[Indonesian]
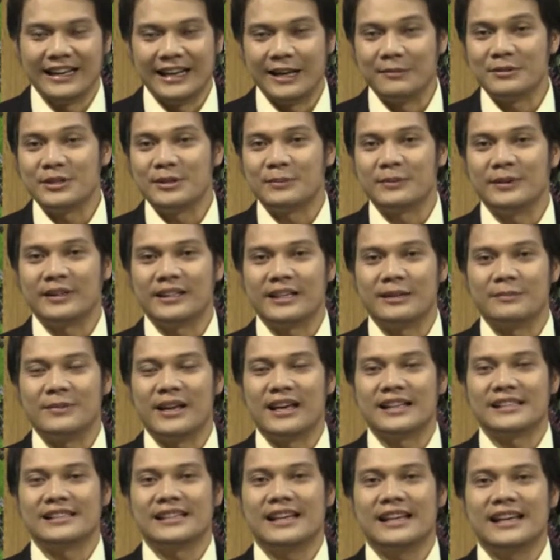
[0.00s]
Dan seperti
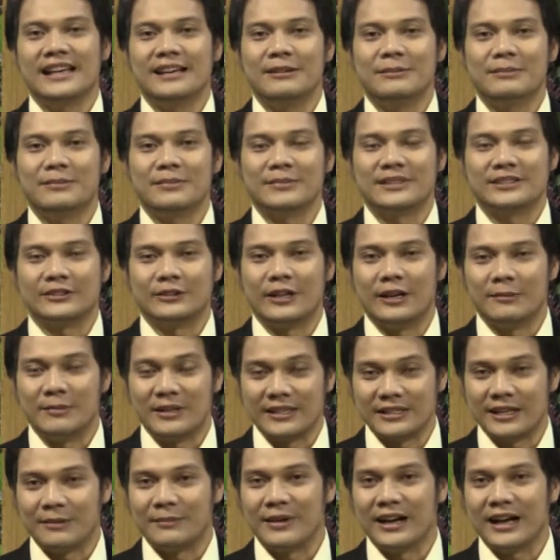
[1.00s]
biasa,
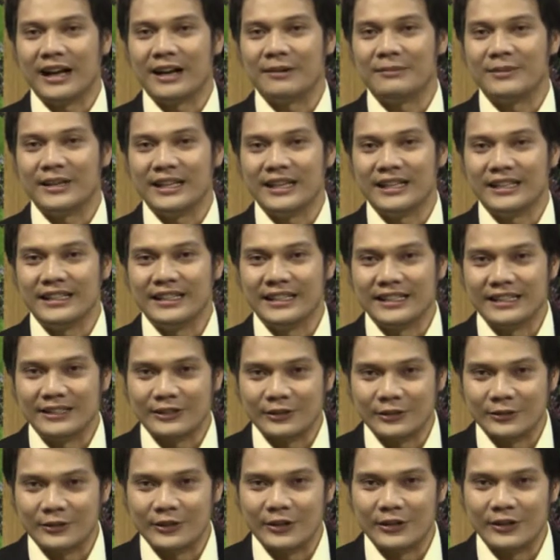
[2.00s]
sudah bersama kami di
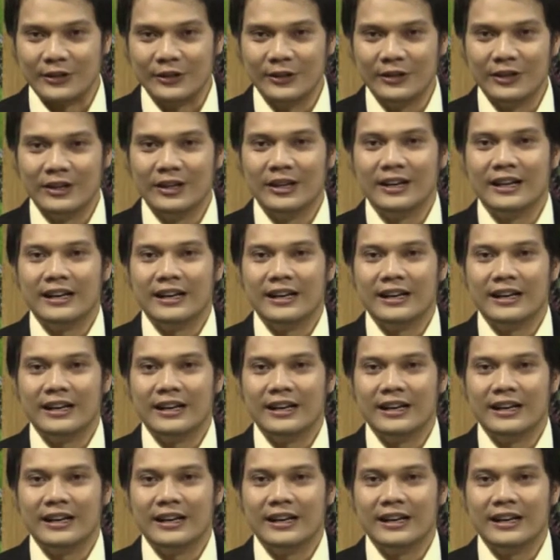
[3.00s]
studio